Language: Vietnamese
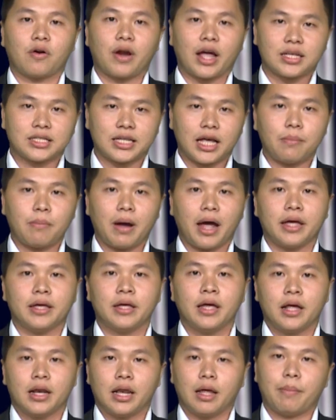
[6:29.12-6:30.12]
vào rạng sáng
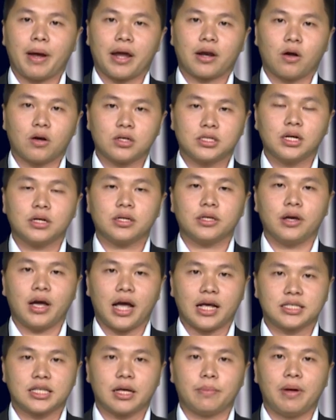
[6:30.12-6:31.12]
mai là màn đỏ sức giữa
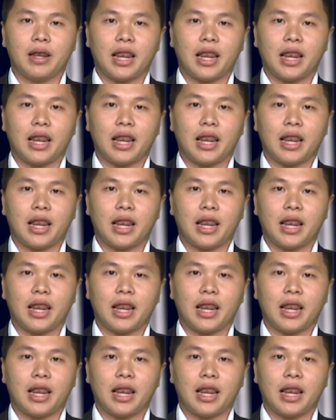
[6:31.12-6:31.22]
AC